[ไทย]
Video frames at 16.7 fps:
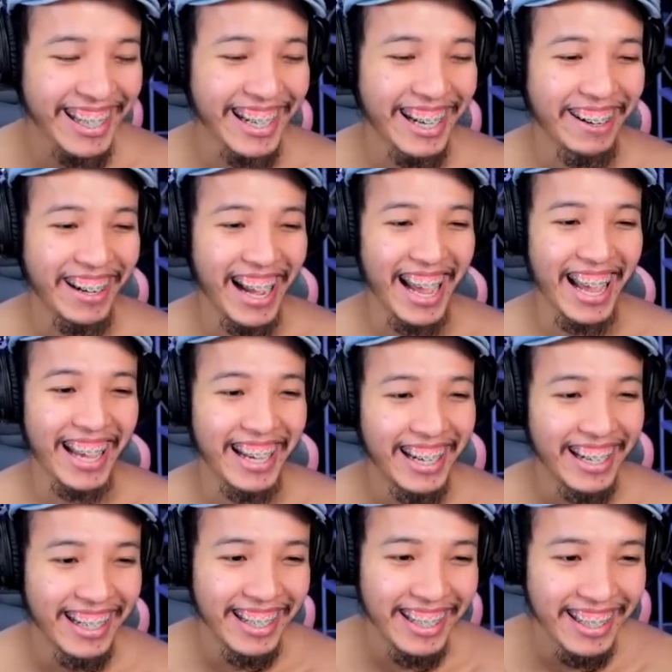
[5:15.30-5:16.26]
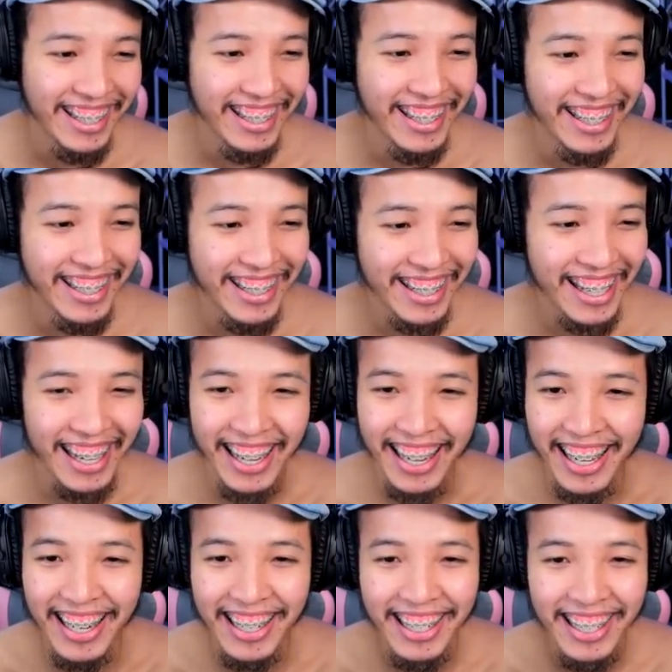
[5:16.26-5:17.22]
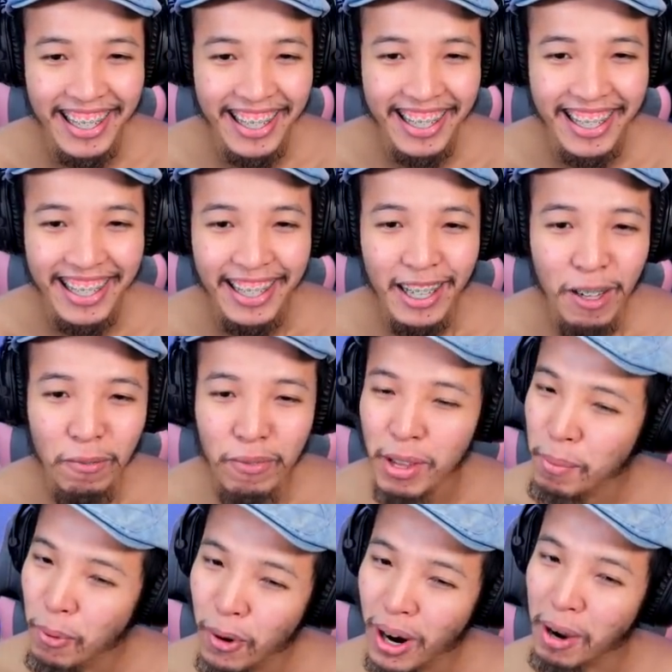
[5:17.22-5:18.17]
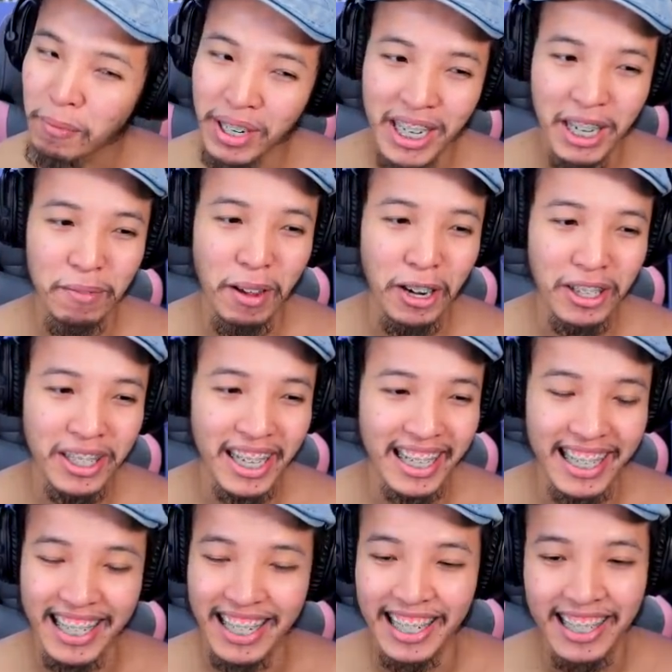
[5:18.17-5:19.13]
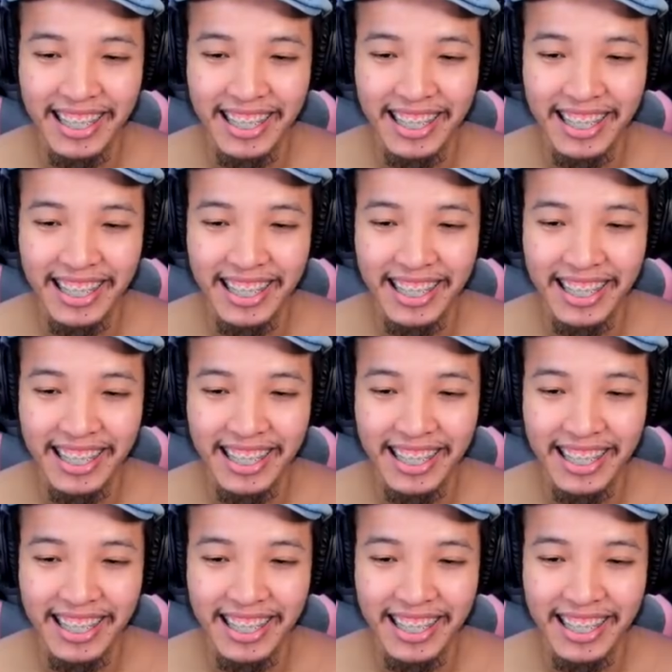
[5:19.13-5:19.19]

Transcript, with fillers: เอาไงเกินจริงได้ไงมีผู้คำอื่นอีกไหมนอกจากเกิน